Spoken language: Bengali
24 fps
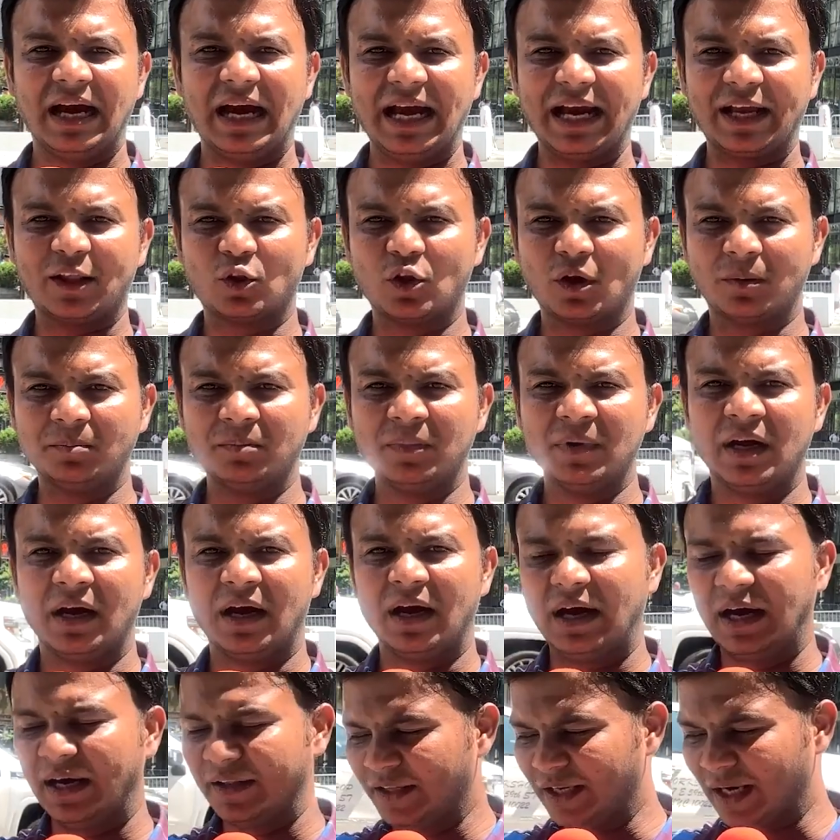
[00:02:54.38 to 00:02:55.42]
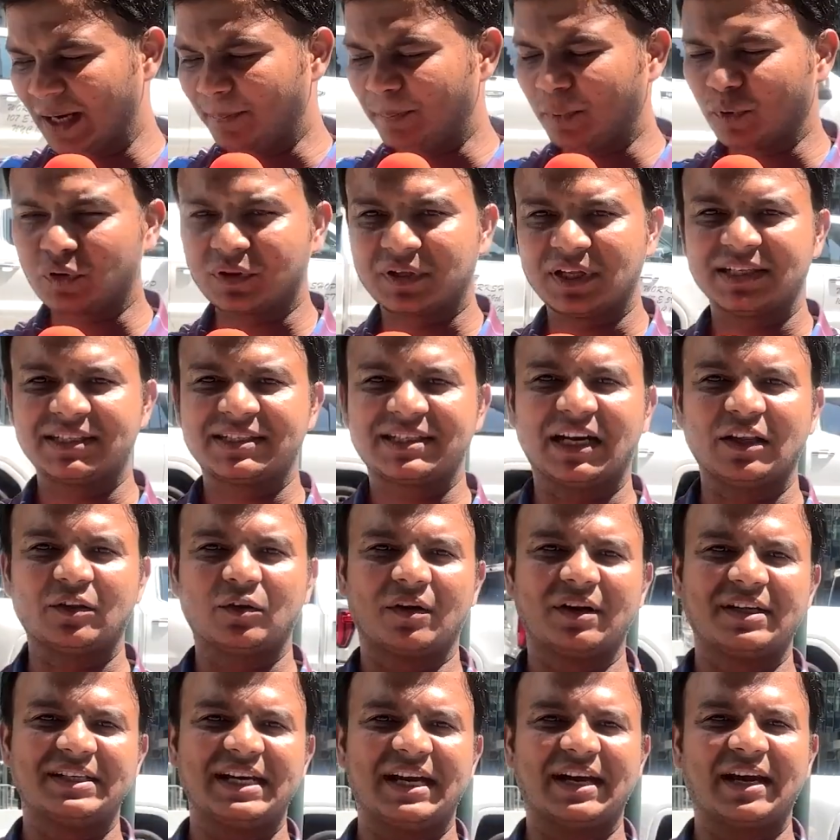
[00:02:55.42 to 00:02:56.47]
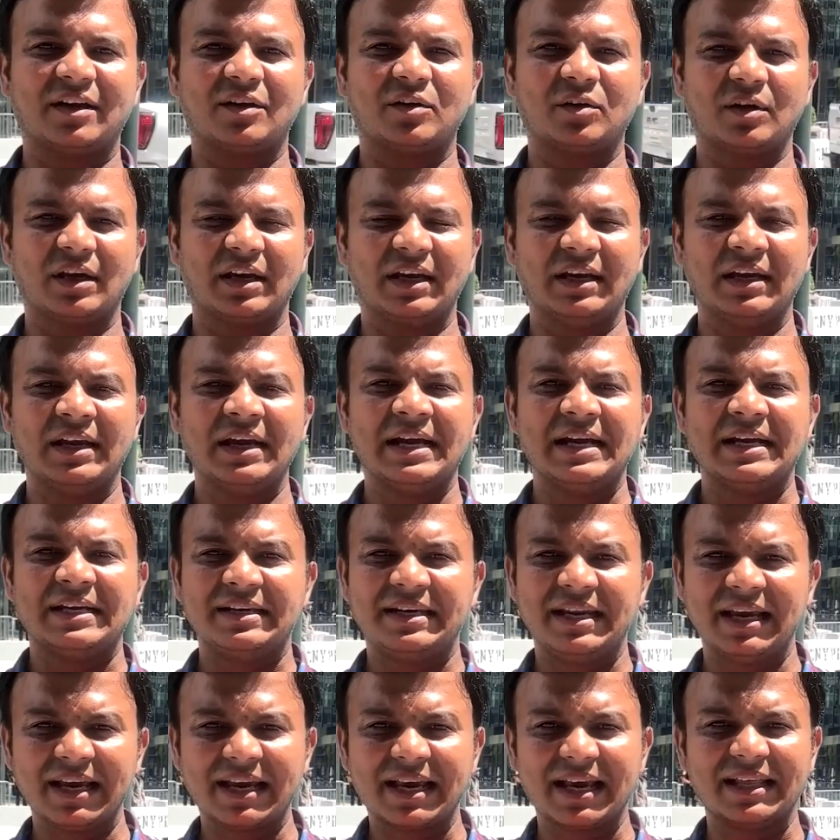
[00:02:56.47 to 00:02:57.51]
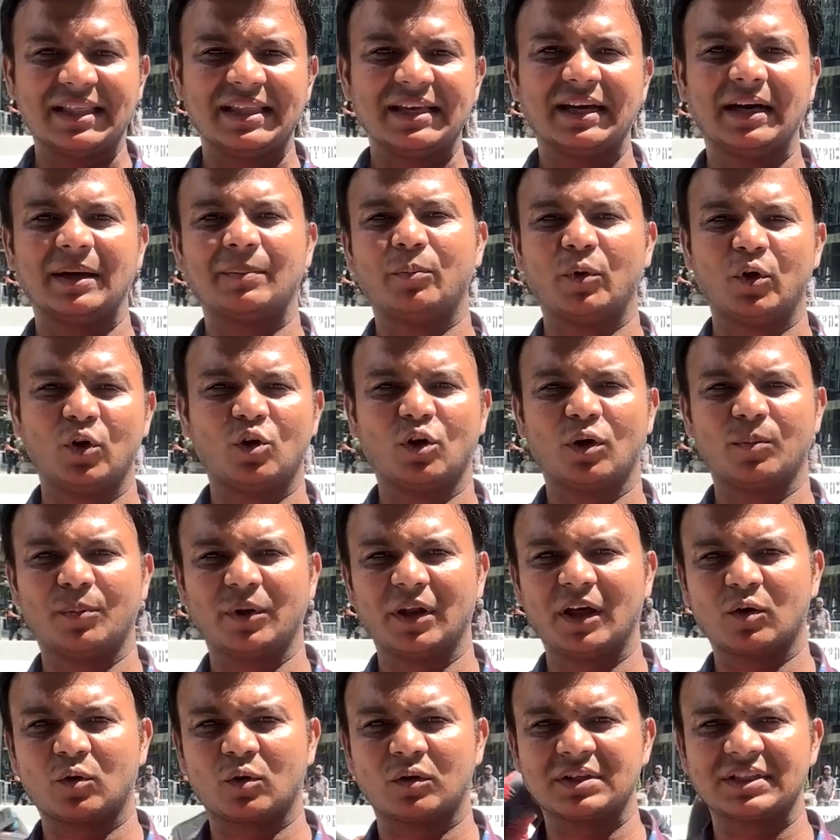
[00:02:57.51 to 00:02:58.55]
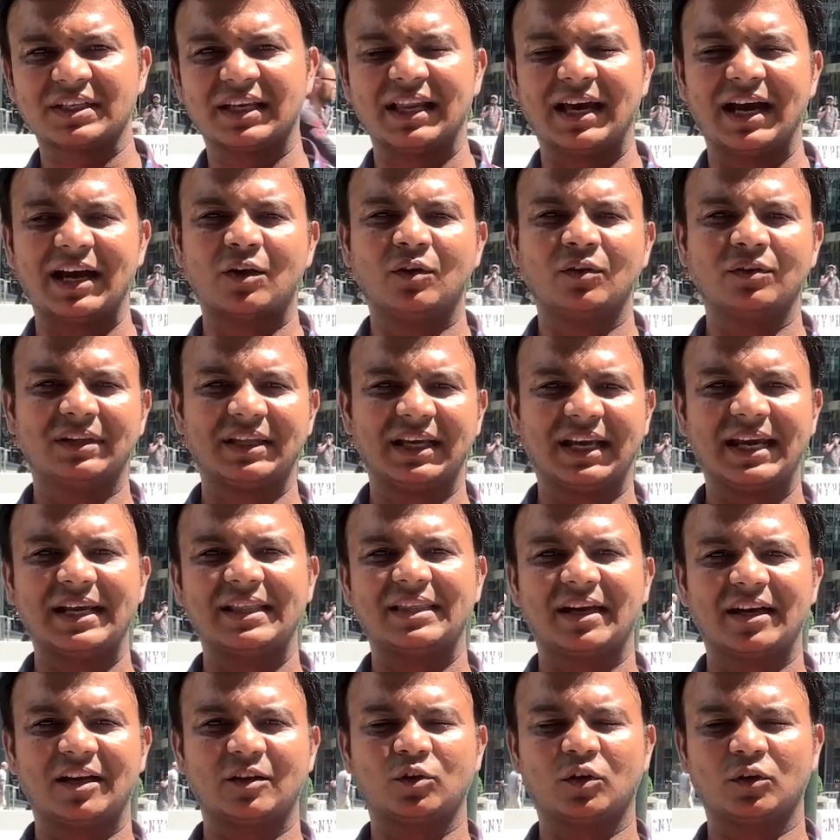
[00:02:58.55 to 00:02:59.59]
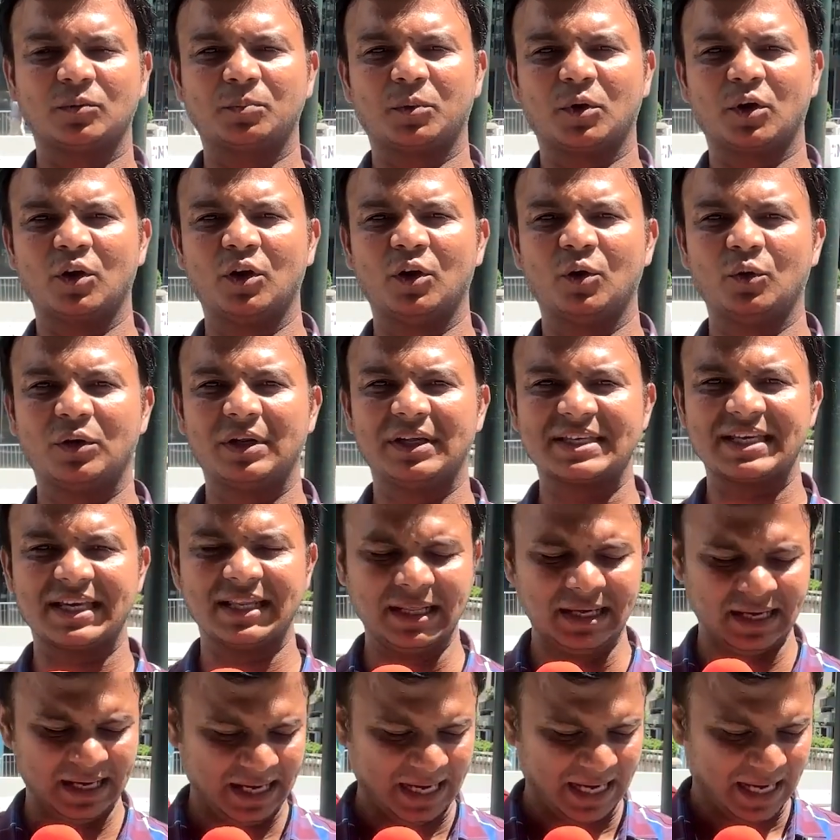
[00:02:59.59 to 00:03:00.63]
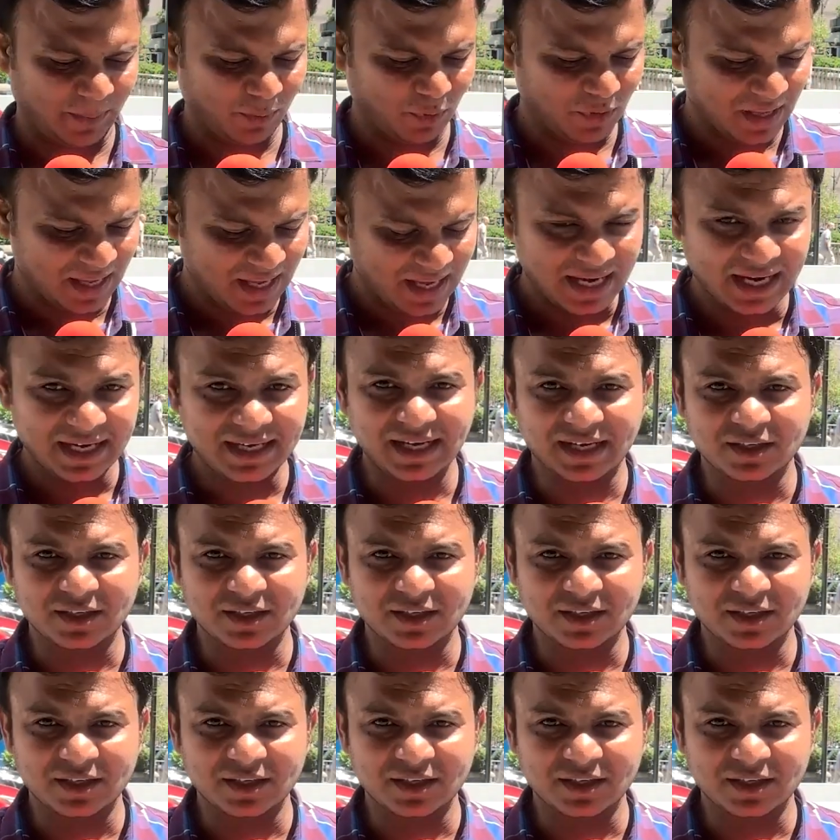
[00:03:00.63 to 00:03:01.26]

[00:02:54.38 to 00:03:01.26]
একদম নিরাপত্তার চাদরের জায়গাটিকে ঢেকে দেওয়ার পরিকল্পনা করছেন এখন থেকেই তারা তৎপর হয়ে উঠেছেন এবং এটা